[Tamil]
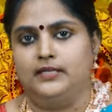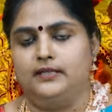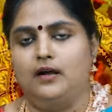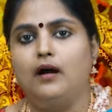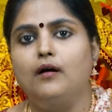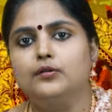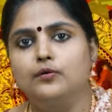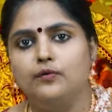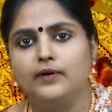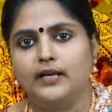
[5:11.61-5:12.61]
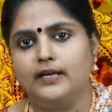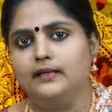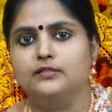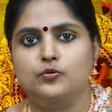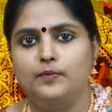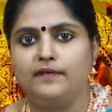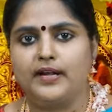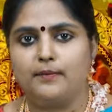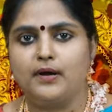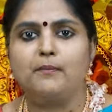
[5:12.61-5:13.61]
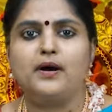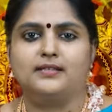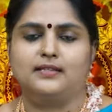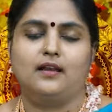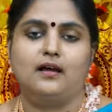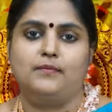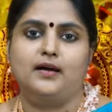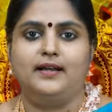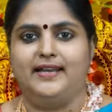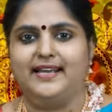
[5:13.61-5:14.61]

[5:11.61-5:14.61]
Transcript: ஏதாவது ஒரு வகையில் அதை சுபவிரயமாக மாற்றலாமா